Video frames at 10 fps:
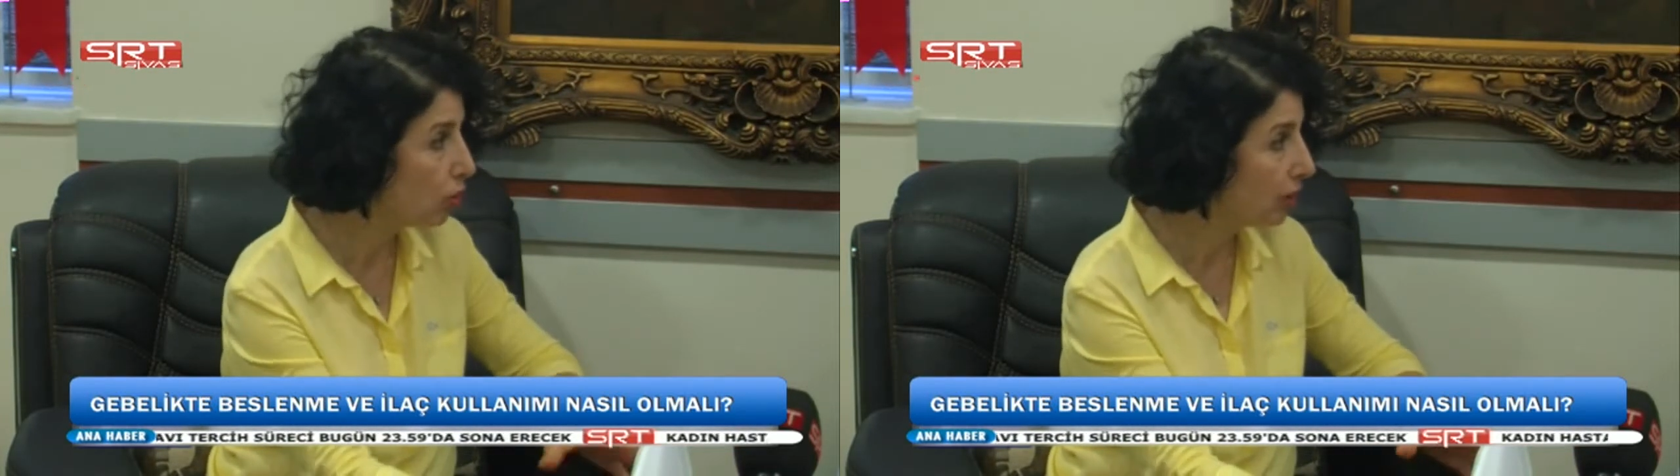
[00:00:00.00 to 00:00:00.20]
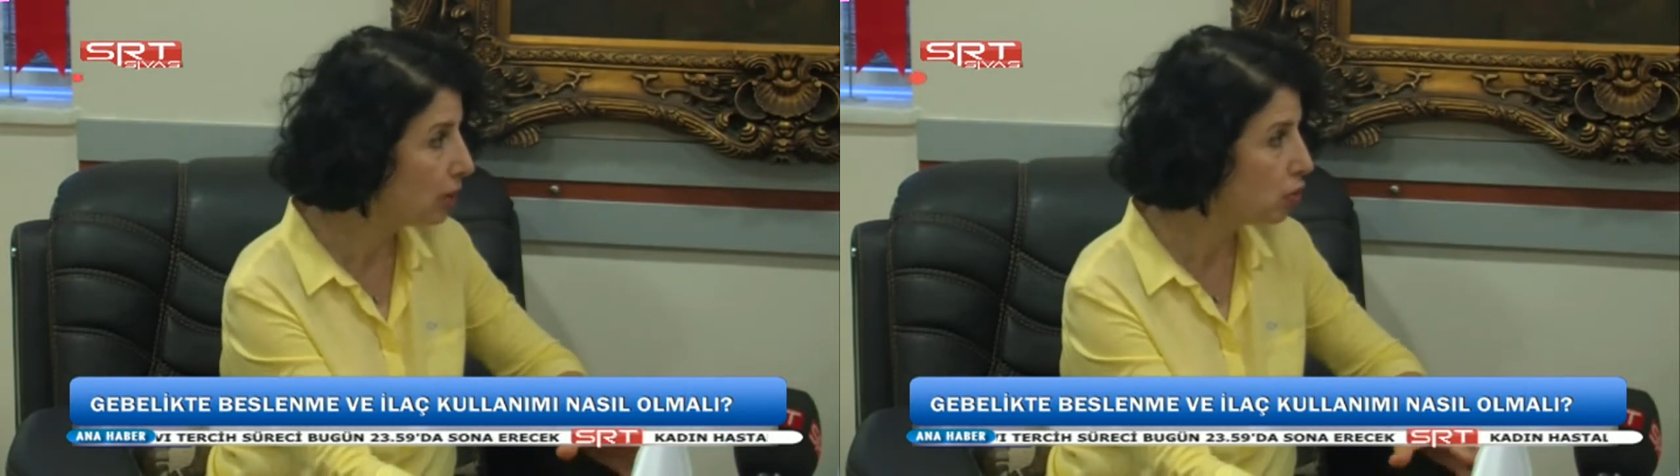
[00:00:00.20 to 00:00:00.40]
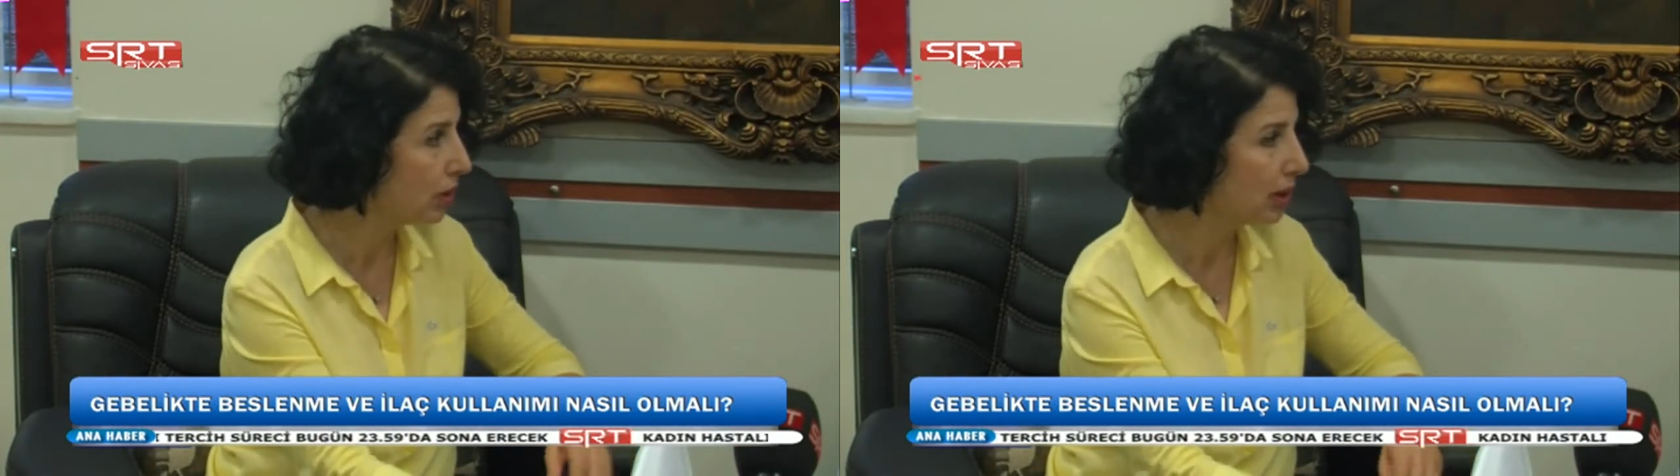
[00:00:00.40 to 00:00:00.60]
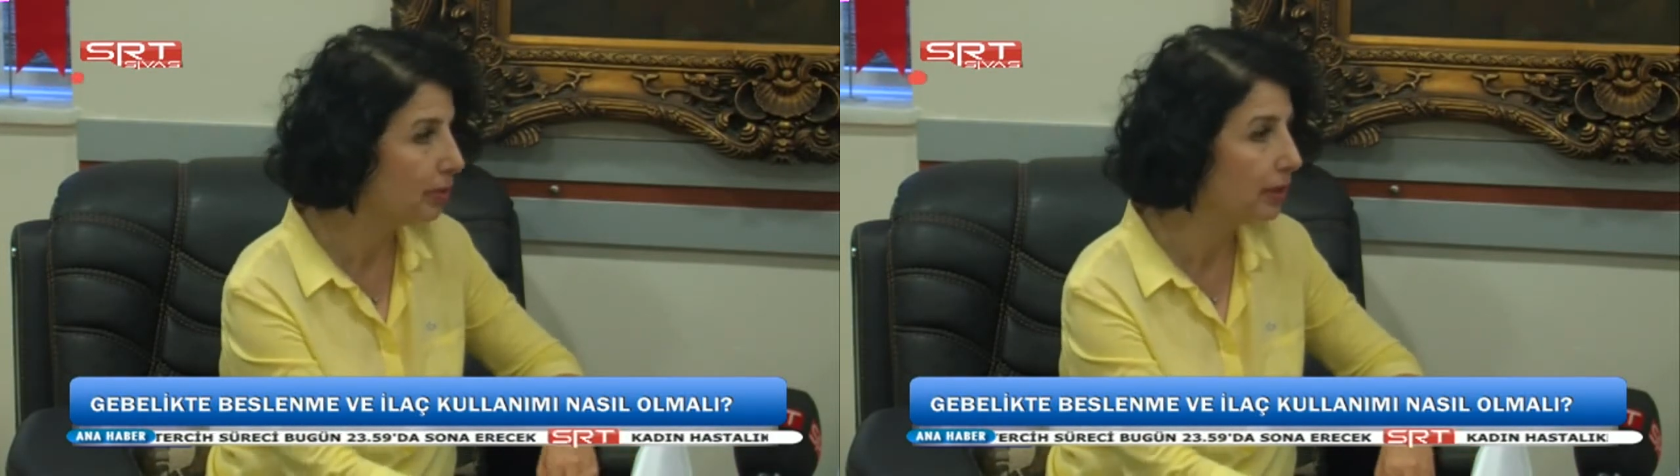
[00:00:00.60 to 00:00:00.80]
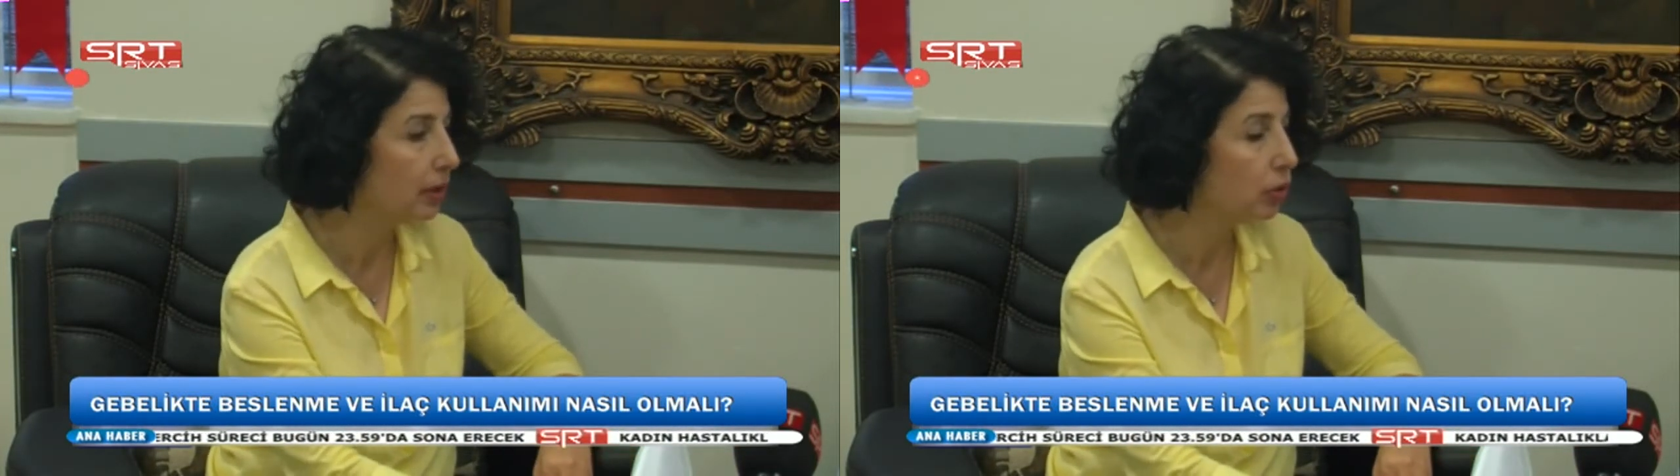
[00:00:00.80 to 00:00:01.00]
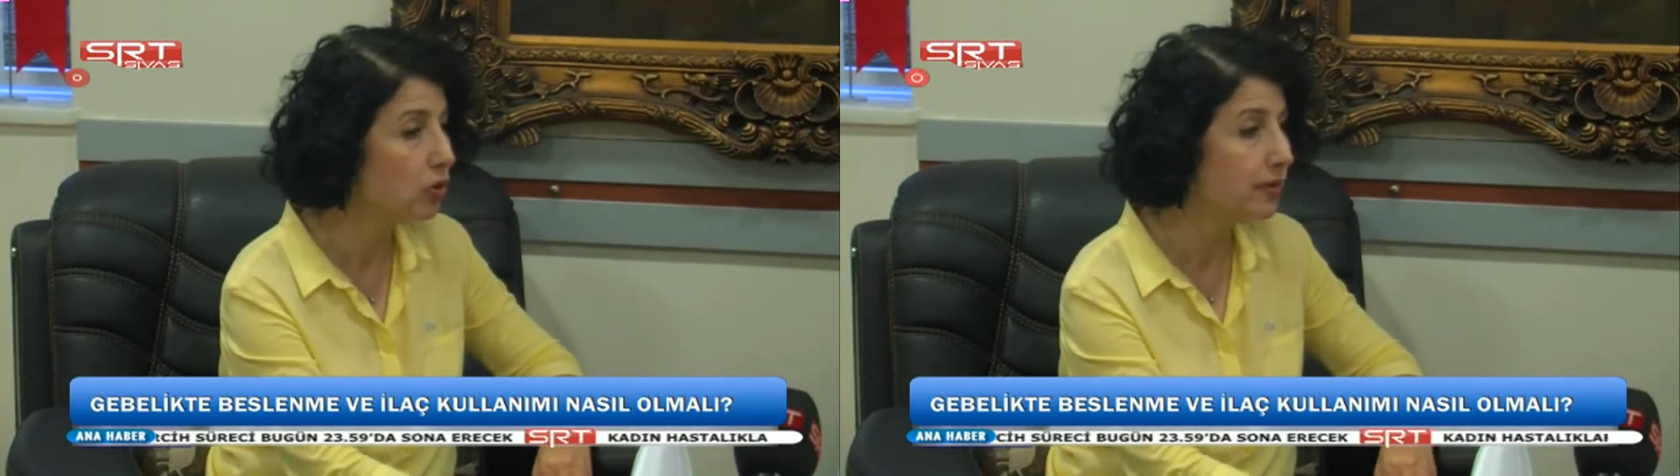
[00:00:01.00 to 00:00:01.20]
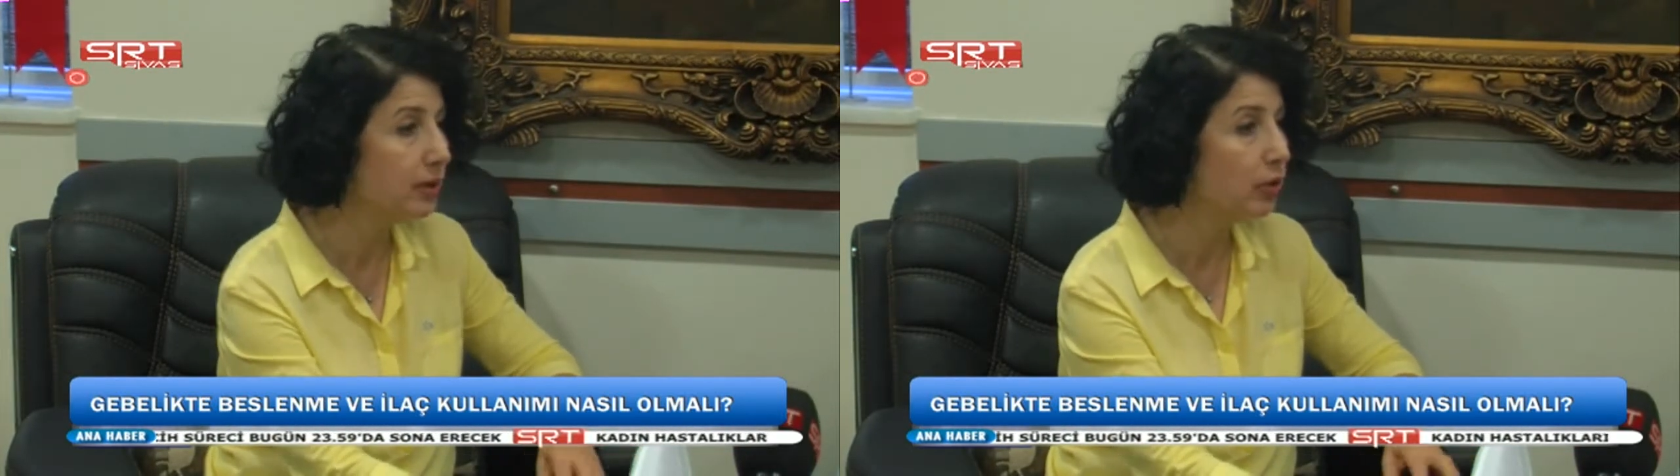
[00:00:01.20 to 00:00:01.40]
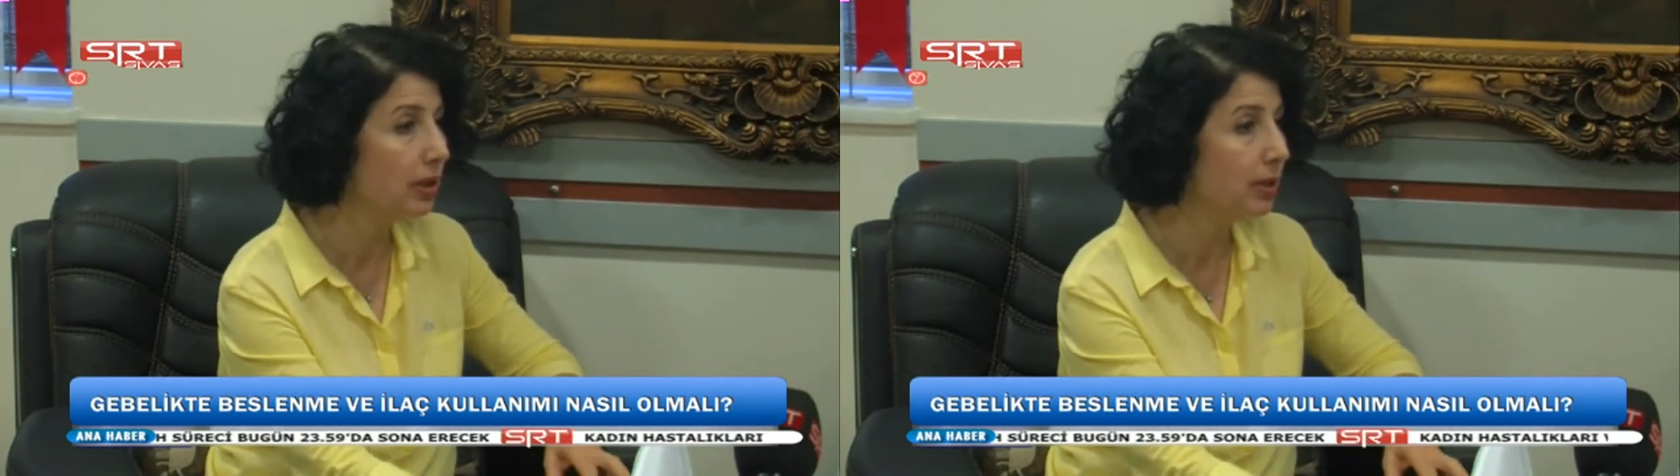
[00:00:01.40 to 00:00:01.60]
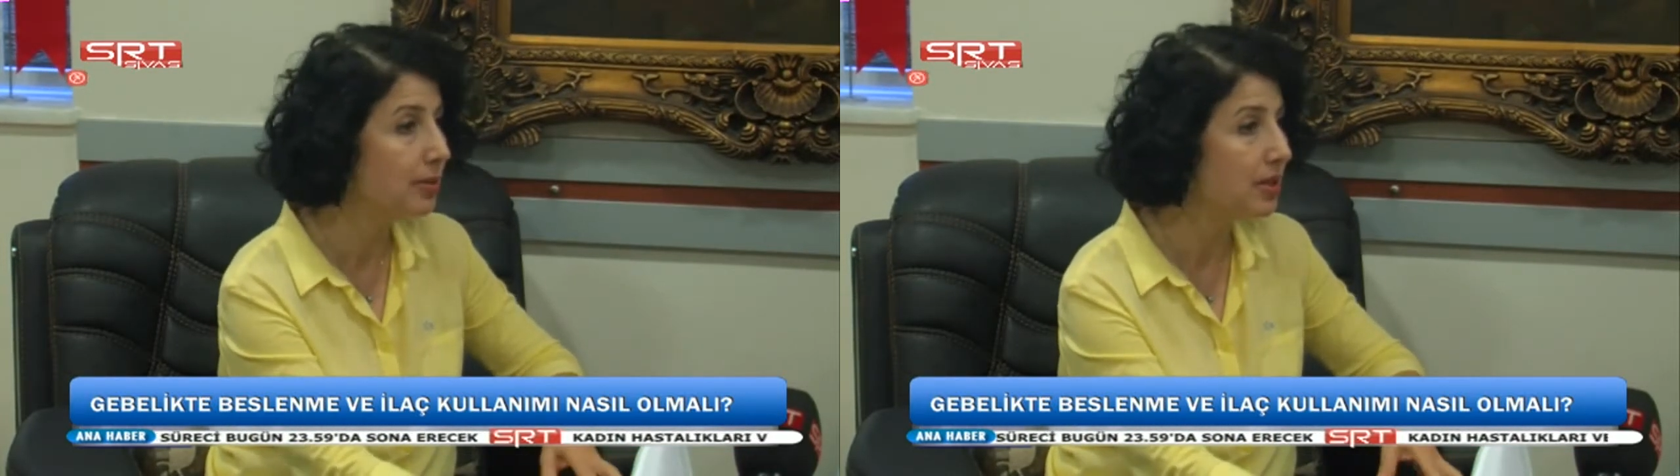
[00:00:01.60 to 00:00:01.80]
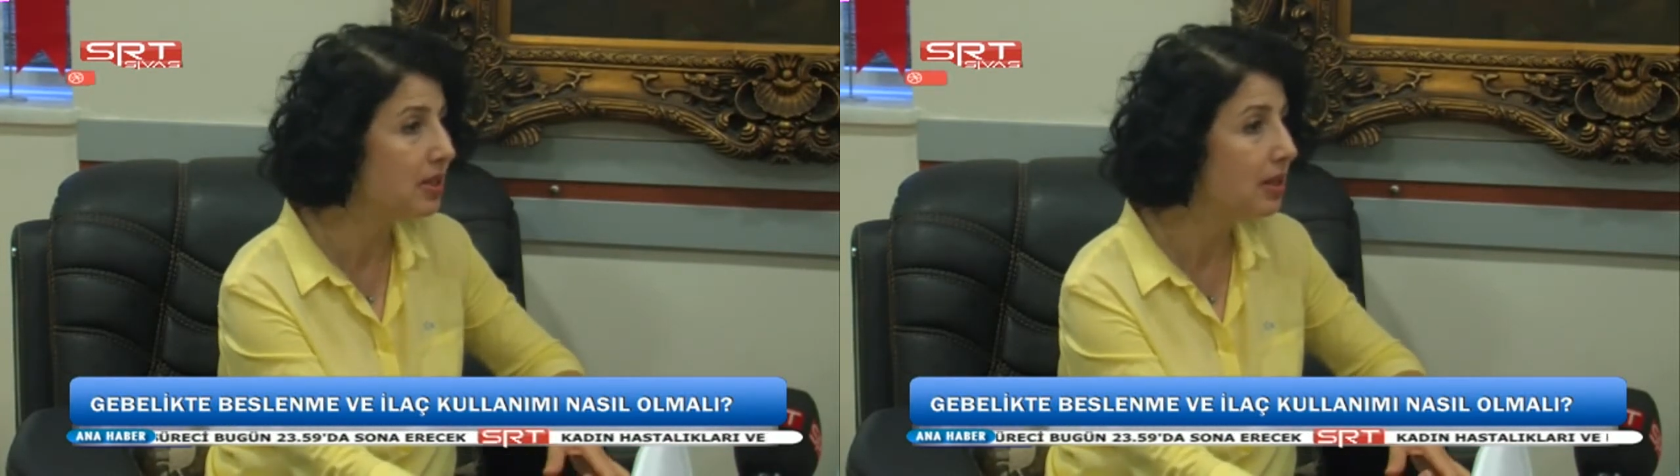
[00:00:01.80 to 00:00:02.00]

Ondan sonra gebe kalıyoruz ve en önemlisi